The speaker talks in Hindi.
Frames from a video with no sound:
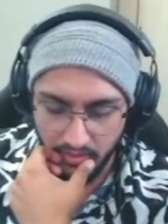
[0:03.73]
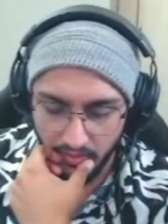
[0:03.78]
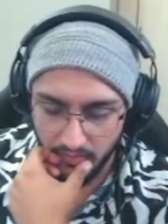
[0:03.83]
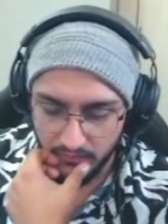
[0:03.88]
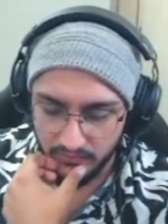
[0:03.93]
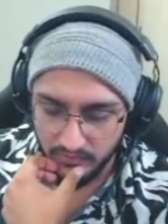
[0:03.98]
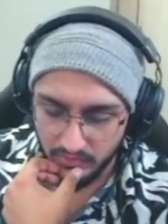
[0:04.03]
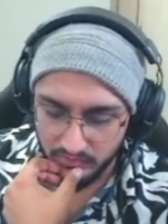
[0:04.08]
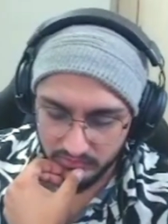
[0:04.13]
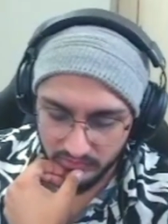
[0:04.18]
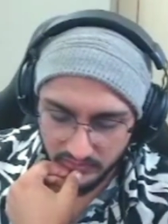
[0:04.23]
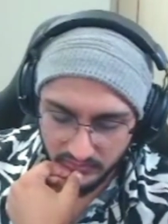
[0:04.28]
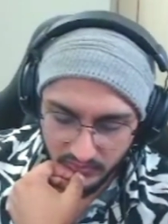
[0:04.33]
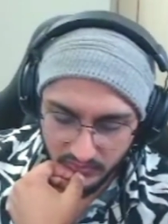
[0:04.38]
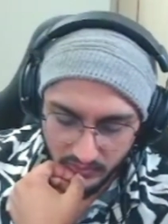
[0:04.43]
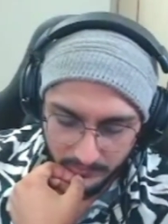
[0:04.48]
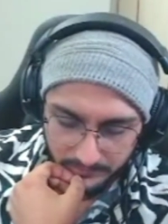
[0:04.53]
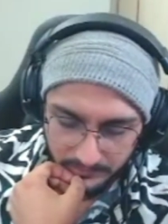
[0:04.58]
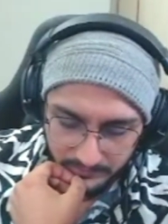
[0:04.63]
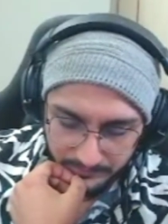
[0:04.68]
Your views
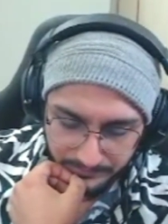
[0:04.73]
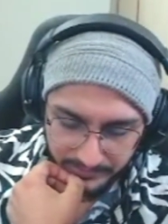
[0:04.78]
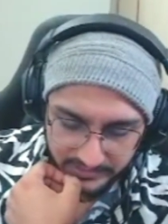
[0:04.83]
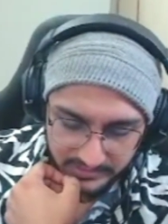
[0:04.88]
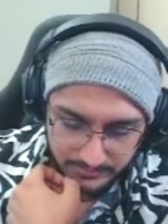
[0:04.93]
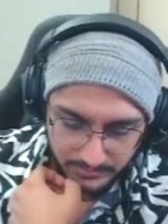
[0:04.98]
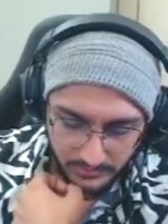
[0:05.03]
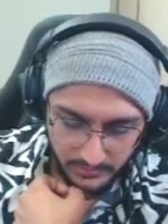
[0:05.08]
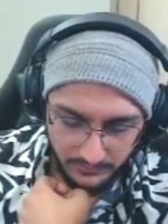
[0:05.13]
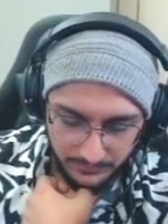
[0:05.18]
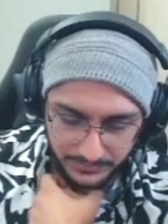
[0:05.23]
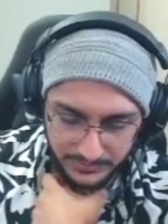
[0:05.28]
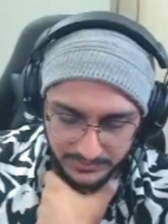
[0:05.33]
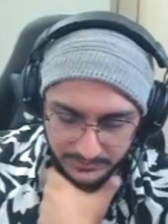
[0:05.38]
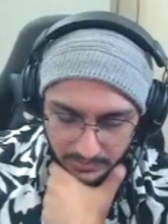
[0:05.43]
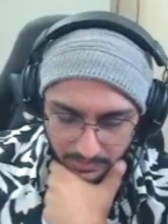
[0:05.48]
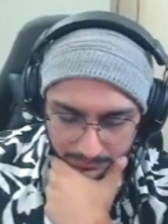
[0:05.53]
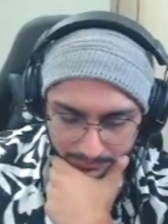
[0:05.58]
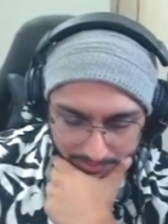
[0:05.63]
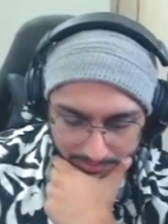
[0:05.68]
on Goblin best player of
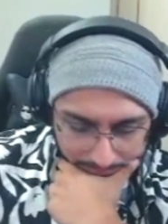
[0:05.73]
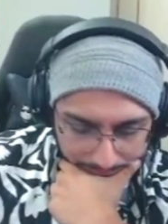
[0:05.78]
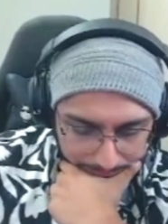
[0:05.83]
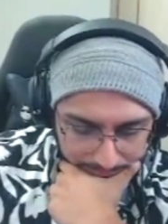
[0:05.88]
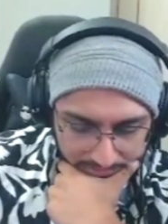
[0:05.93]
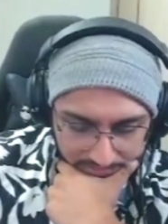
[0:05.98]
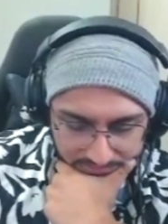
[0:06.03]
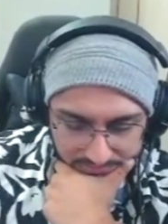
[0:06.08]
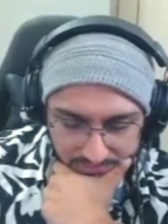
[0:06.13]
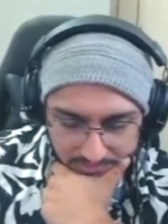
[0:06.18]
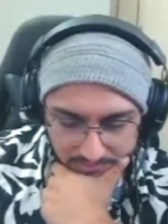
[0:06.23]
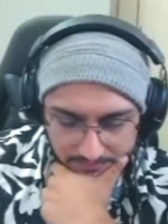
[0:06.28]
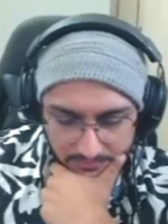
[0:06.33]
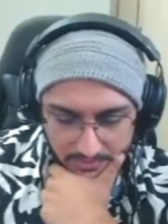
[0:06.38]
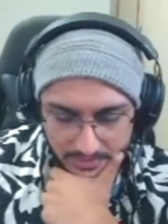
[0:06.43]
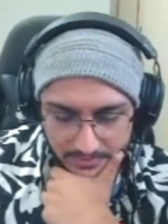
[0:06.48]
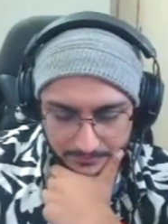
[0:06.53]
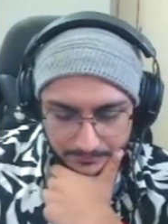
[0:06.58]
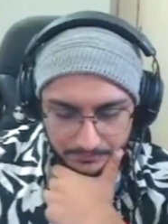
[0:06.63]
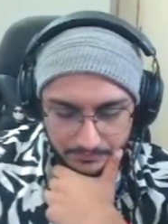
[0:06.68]
BMI, BMPS season
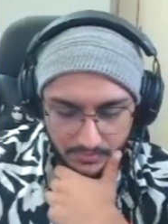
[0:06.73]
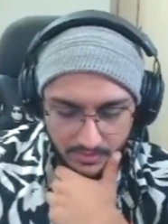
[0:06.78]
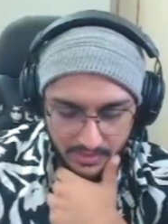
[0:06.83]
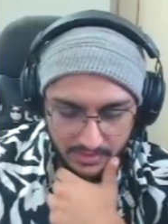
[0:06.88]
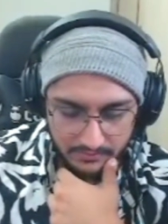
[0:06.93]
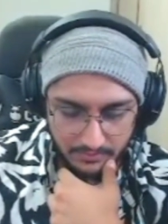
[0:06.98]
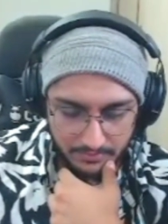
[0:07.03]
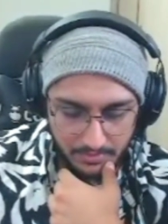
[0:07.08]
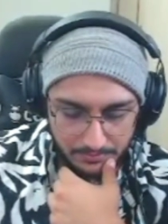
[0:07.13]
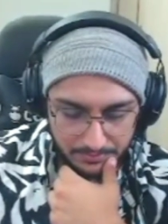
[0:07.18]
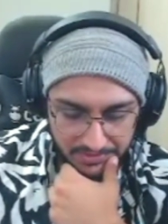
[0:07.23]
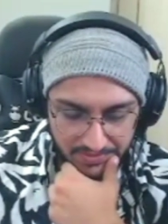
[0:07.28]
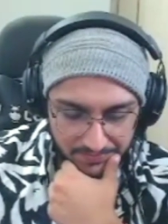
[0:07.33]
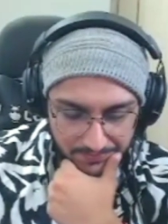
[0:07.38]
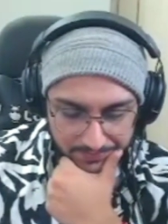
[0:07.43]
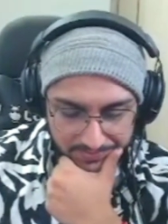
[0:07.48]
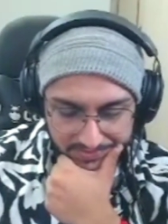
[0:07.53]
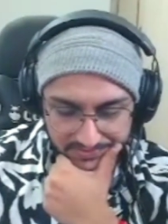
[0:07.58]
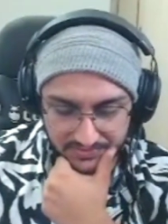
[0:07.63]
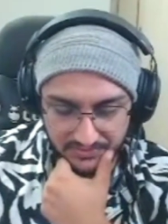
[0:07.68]
1, MVP,
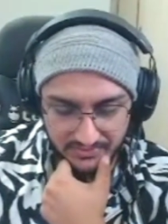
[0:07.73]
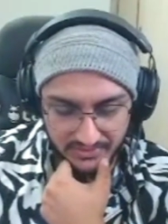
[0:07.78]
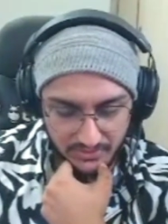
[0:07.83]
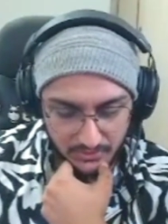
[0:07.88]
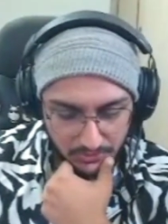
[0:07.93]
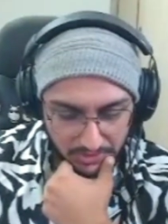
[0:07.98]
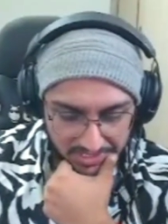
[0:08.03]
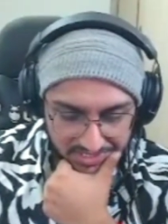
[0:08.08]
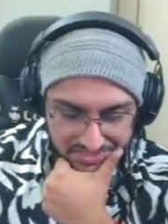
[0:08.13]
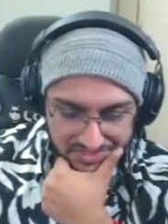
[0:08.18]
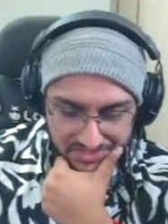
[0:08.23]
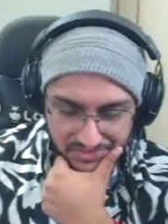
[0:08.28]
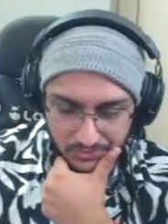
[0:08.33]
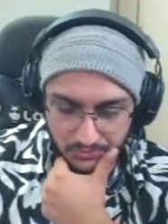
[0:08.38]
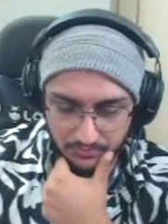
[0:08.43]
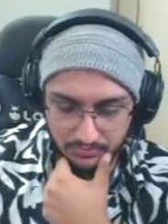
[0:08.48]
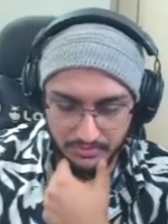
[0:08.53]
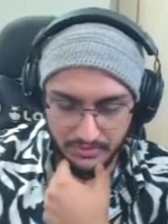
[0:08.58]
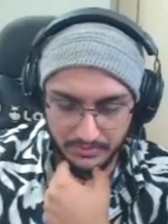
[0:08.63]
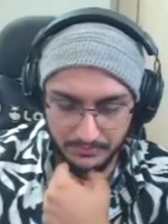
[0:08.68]
BMPS season 2, hashtag
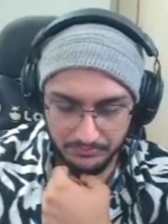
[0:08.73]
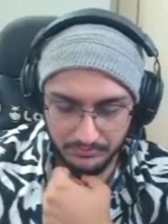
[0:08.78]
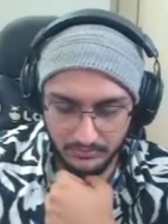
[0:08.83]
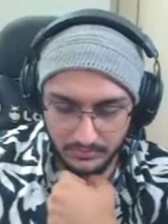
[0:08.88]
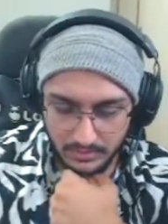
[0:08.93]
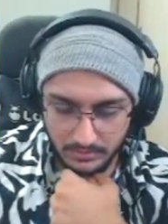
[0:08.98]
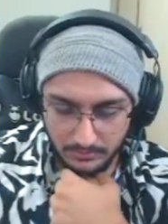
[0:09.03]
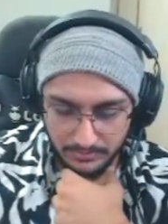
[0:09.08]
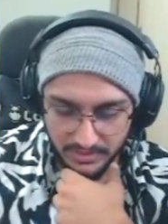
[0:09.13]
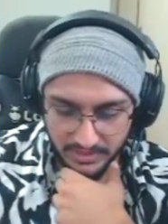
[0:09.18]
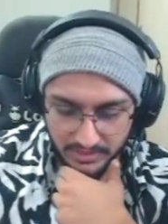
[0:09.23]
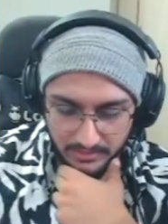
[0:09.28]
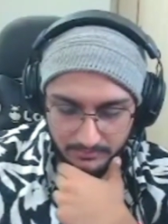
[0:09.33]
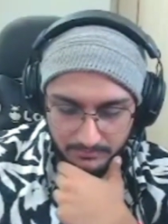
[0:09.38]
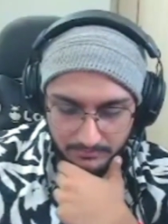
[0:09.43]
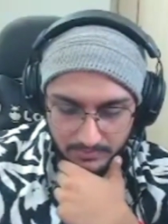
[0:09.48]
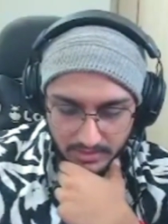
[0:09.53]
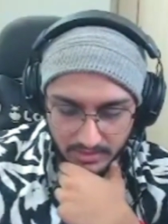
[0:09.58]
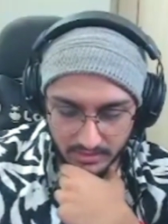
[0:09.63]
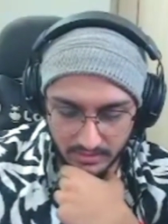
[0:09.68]
250,
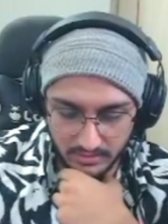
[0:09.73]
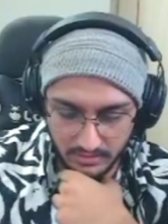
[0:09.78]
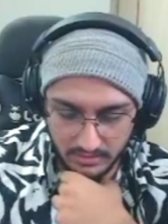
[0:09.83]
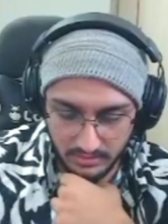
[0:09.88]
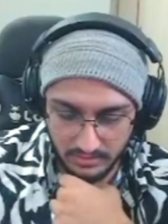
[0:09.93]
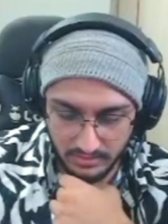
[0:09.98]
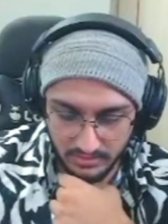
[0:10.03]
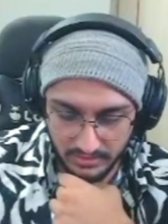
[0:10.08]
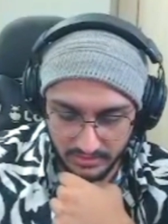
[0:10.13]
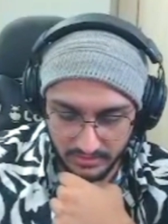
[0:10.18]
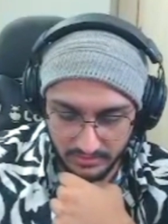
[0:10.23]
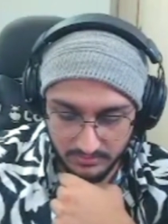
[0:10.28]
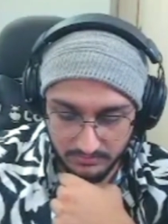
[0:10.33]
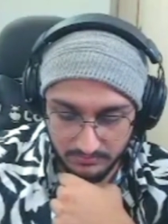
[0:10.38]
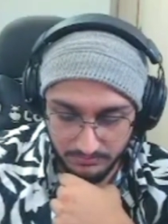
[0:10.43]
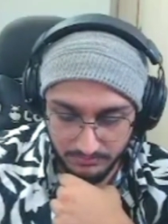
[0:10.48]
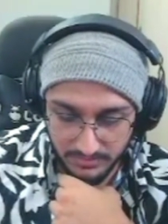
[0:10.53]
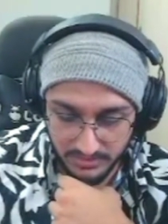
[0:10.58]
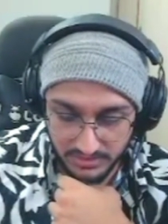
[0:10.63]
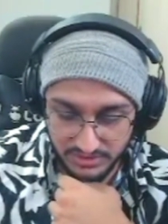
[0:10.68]
BM, uh,
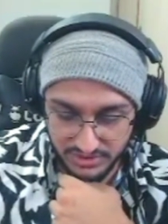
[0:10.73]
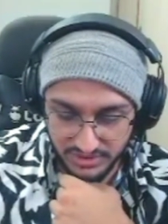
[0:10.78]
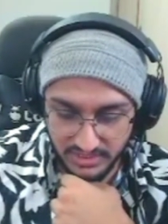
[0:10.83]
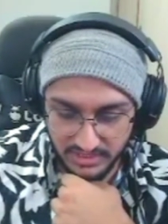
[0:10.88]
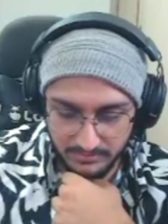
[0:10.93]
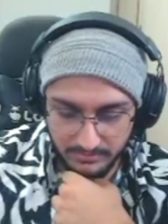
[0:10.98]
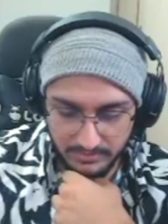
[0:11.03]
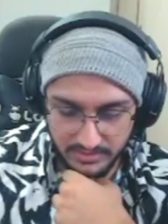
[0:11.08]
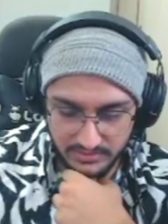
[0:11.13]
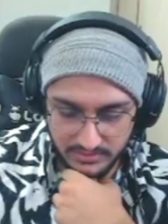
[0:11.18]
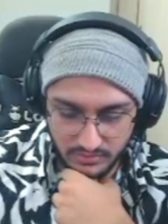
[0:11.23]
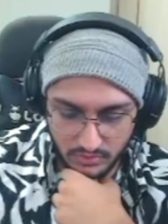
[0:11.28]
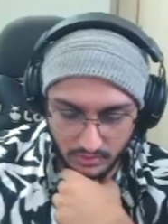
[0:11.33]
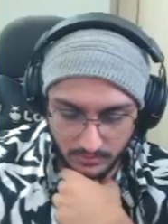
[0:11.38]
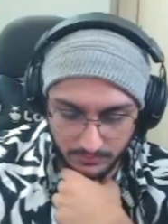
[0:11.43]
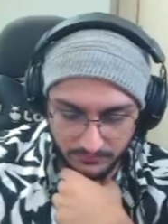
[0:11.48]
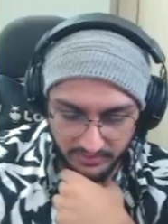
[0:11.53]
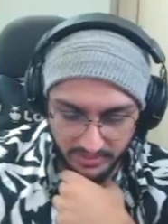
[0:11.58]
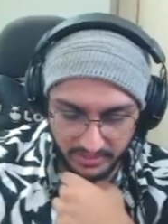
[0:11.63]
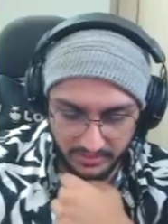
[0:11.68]
BGMS,
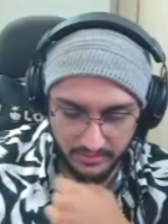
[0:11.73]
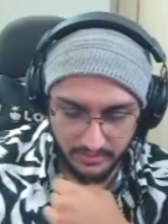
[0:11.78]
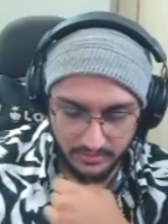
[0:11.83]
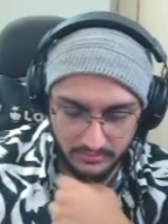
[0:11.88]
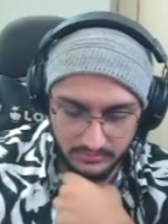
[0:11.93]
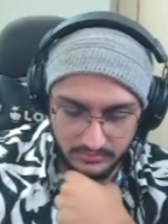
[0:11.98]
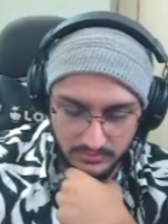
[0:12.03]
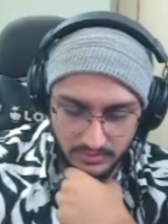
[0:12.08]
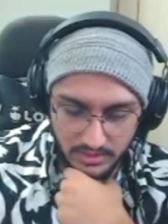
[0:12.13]
top fragger.